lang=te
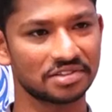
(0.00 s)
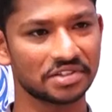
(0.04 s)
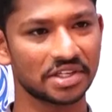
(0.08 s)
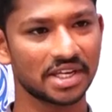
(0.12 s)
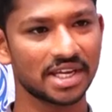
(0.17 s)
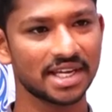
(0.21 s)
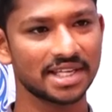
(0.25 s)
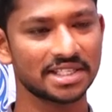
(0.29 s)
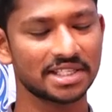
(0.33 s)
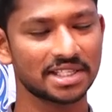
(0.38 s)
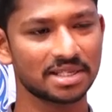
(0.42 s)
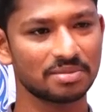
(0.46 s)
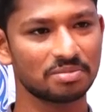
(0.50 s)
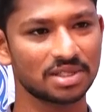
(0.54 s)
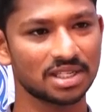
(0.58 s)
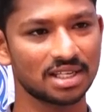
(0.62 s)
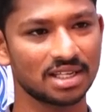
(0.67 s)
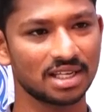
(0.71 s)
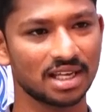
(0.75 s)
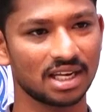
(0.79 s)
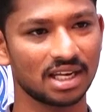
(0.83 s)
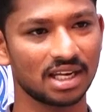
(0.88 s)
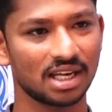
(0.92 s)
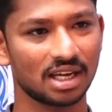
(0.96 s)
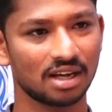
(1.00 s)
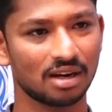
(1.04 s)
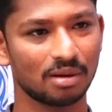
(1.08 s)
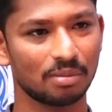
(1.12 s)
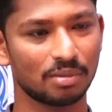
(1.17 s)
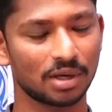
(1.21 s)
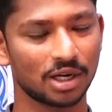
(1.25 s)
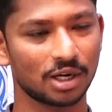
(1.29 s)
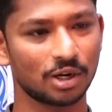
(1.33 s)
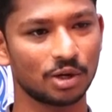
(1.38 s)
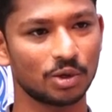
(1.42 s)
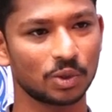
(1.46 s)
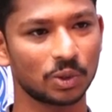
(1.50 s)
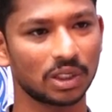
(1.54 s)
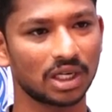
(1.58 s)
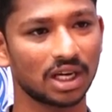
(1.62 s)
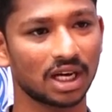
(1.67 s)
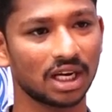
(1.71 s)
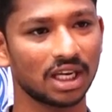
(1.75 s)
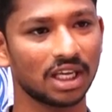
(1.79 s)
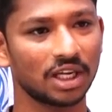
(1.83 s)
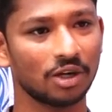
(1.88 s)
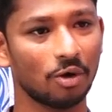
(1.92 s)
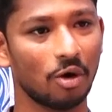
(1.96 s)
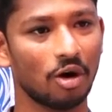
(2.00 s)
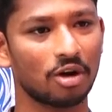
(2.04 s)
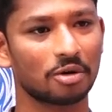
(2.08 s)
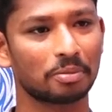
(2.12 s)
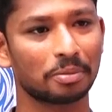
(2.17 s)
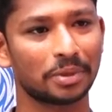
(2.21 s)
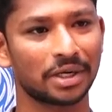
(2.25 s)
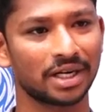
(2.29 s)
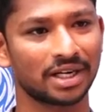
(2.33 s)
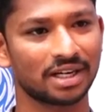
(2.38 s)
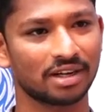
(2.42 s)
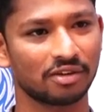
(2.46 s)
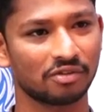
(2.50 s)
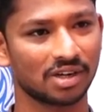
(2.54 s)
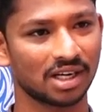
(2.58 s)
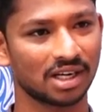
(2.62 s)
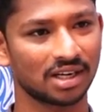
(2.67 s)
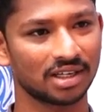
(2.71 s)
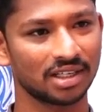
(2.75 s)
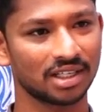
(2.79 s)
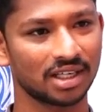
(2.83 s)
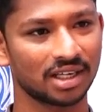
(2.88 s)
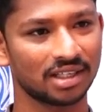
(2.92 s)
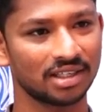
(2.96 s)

జిహెచ్ఎంసీ ఎన్నికల బరిలో ఉండాలి కార్పొరేట్ అవ్వాలని